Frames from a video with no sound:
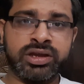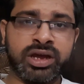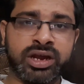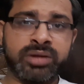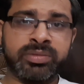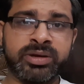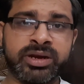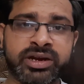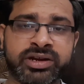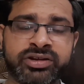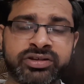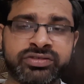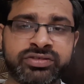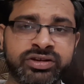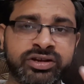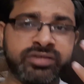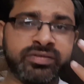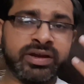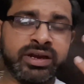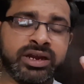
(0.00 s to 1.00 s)
यार अब
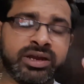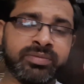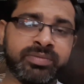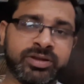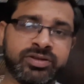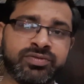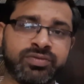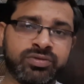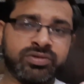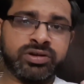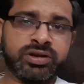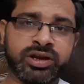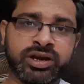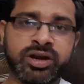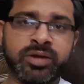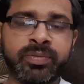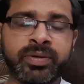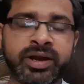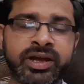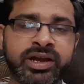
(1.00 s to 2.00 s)
इलेक्ट्रिसिटी वाले के पास फ़ोन
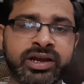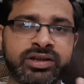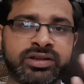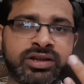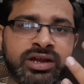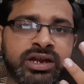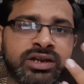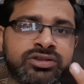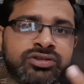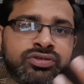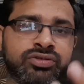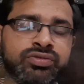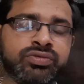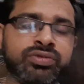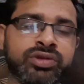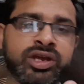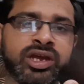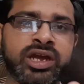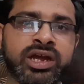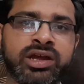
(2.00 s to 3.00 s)
करना पड़ेगा तार तो
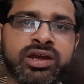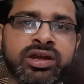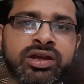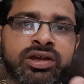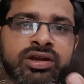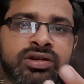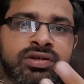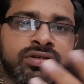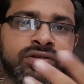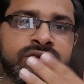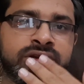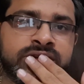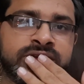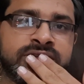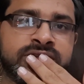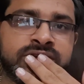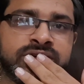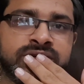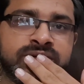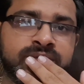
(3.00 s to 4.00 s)
टूट गया और
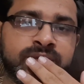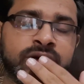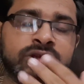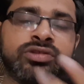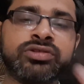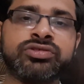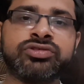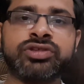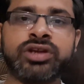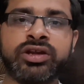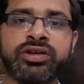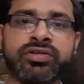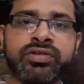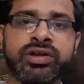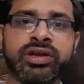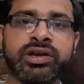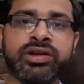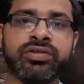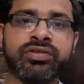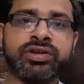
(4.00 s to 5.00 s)
ये तो बहुत नुकसान हो
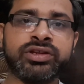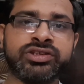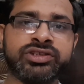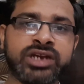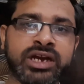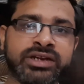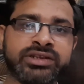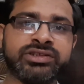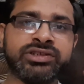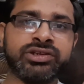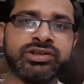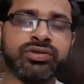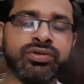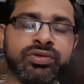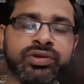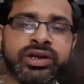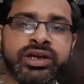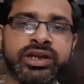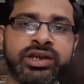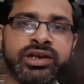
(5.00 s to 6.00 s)
गया क्योंकि चार्जिंग
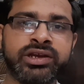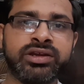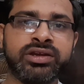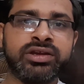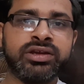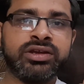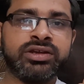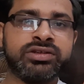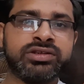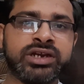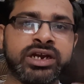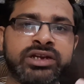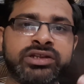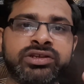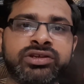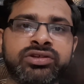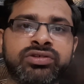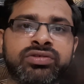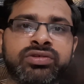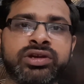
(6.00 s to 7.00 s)
होगी नहीं
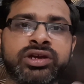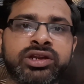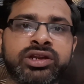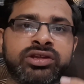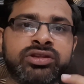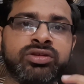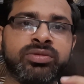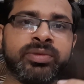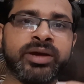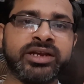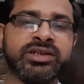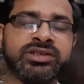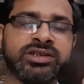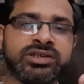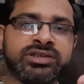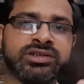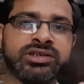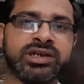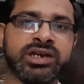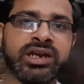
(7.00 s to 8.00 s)
चार्जिंग होगी नहीं तो बाई
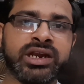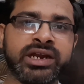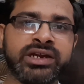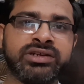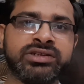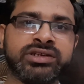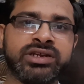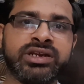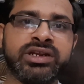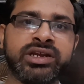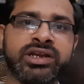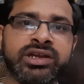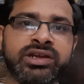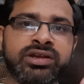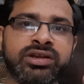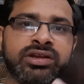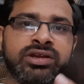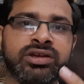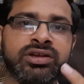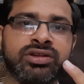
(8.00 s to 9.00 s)
चांस अगर लाइट चली गई
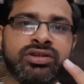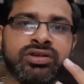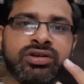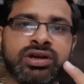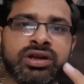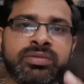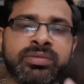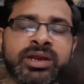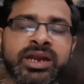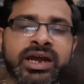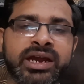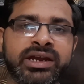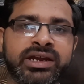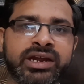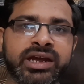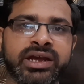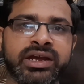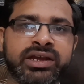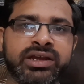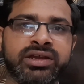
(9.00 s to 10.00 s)
तो घर में
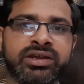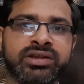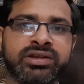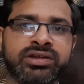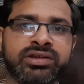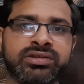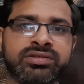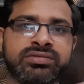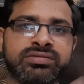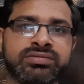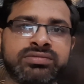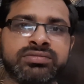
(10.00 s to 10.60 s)
लाइट आएगी ही नहीं